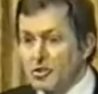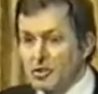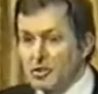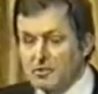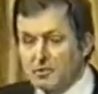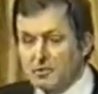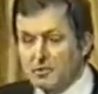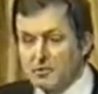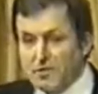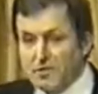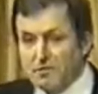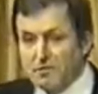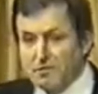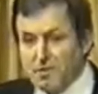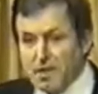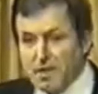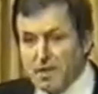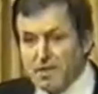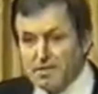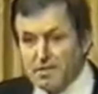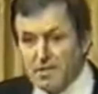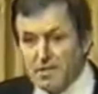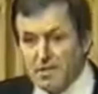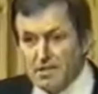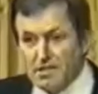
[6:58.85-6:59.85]
что
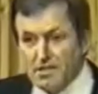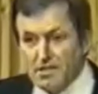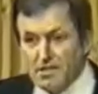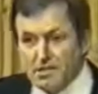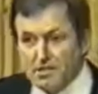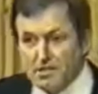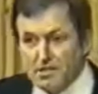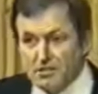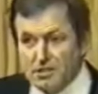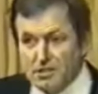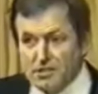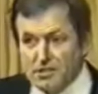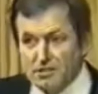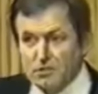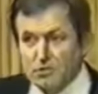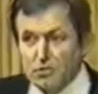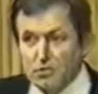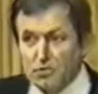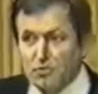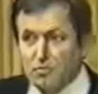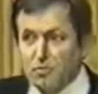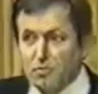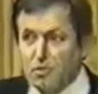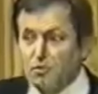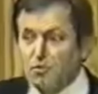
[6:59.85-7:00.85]
информация лежит
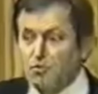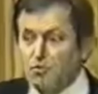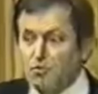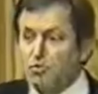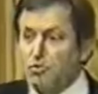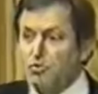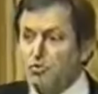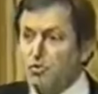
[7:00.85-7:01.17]
в основе